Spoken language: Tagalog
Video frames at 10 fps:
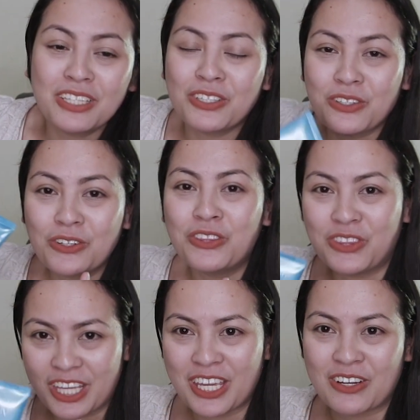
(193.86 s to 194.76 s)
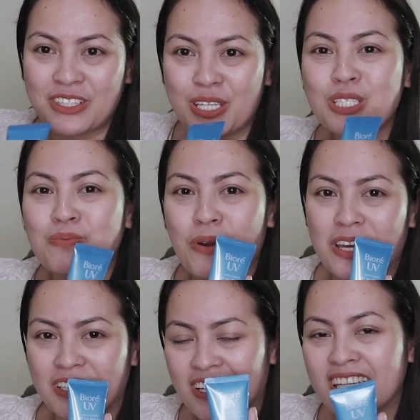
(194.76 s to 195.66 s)
Another good thing on this
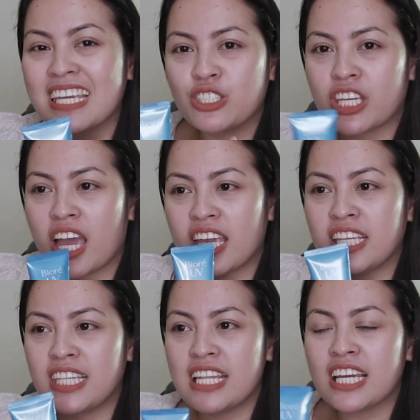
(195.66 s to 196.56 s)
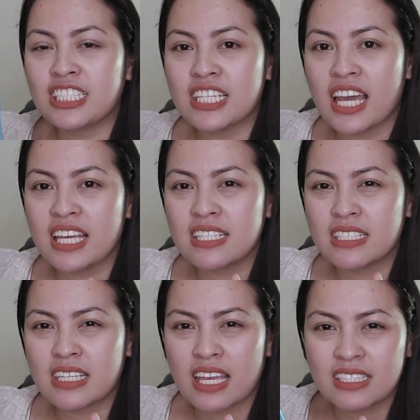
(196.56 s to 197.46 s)
product, ano siya, hindi lang siya as
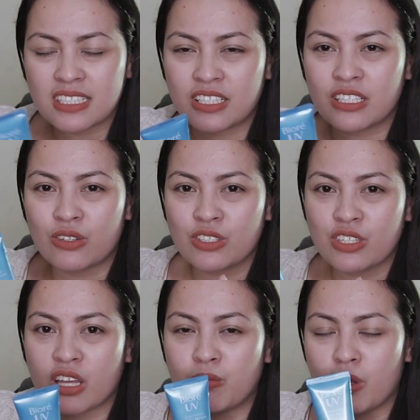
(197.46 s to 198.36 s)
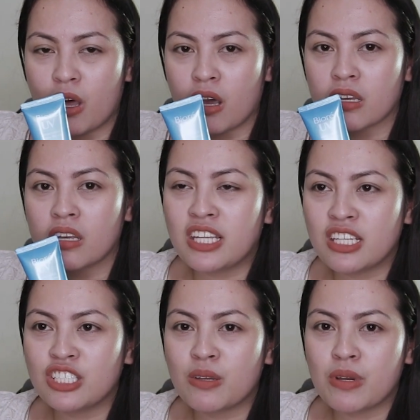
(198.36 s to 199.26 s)
a sunscreen or sunblock, pwede
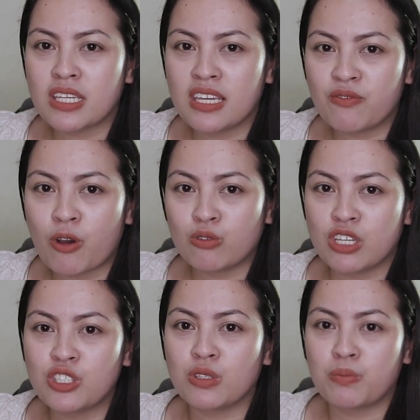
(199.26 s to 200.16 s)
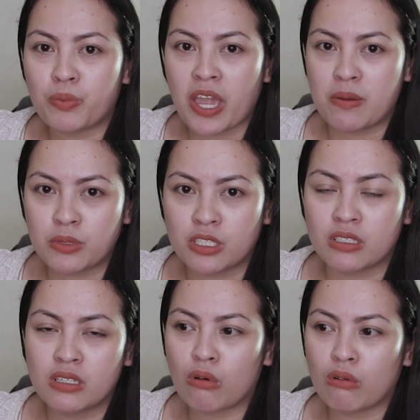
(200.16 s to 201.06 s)
rin siya maging foundation
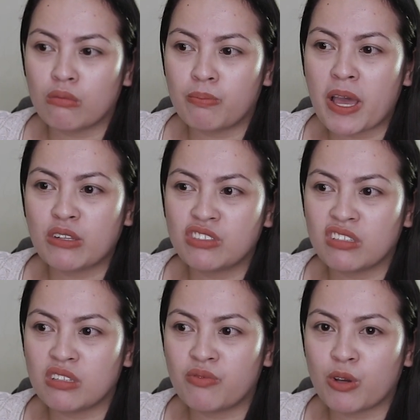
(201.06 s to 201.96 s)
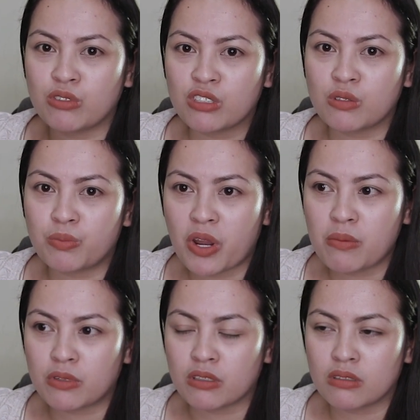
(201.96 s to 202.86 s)
primer. So, paano siya naging foundation
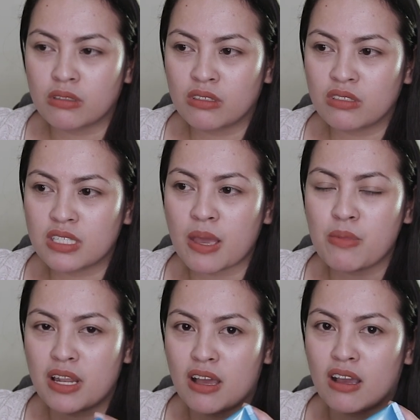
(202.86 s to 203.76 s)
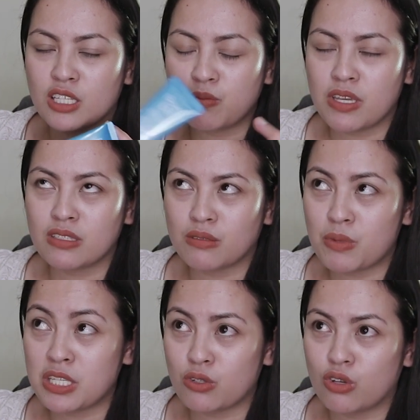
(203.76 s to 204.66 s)
primer? sabi lang, as based,
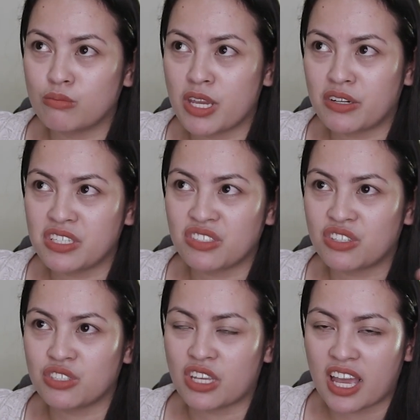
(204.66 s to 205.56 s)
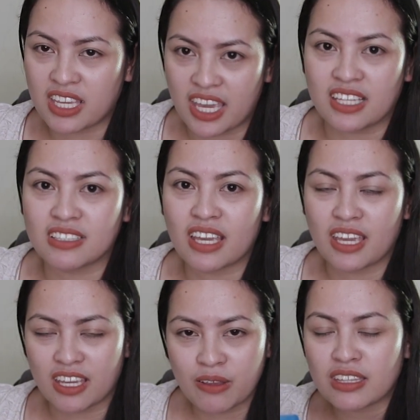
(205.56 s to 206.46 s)
based on my research, again,
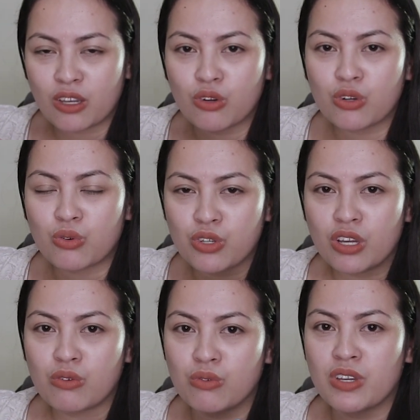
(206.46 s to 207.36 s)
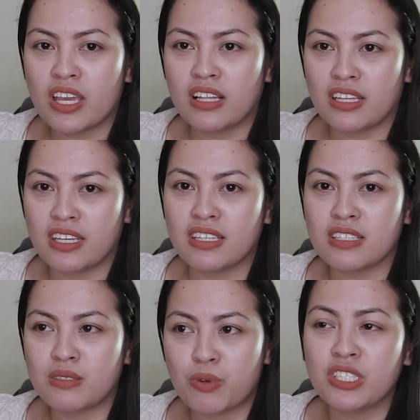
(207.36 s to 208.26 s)
kay ate or kuya Google
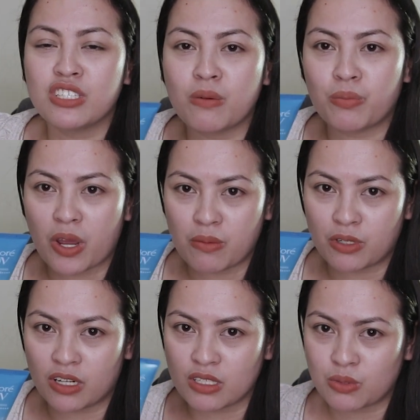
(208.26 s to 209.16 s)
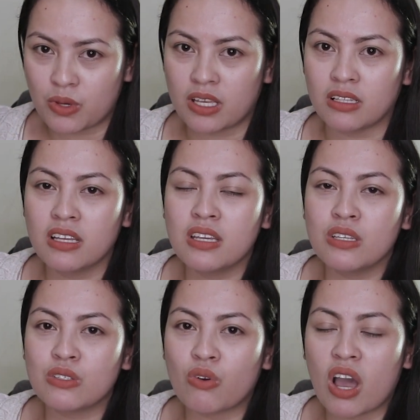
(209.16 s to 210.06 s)
is, pwede siyang primer as well.
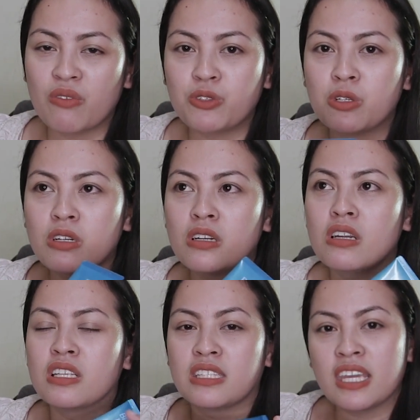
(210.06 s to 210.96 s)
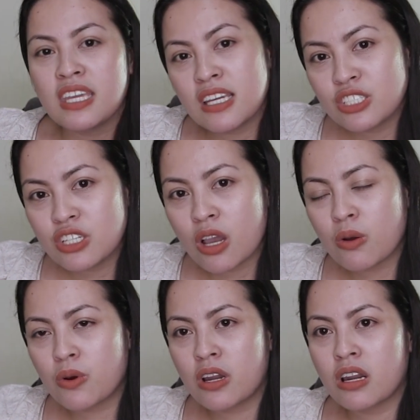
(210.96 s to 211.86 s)
So, after taking a
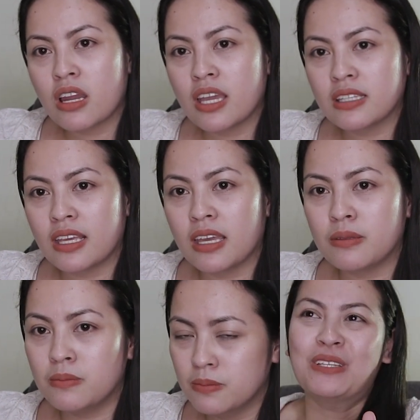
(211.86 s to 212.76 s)
shower and then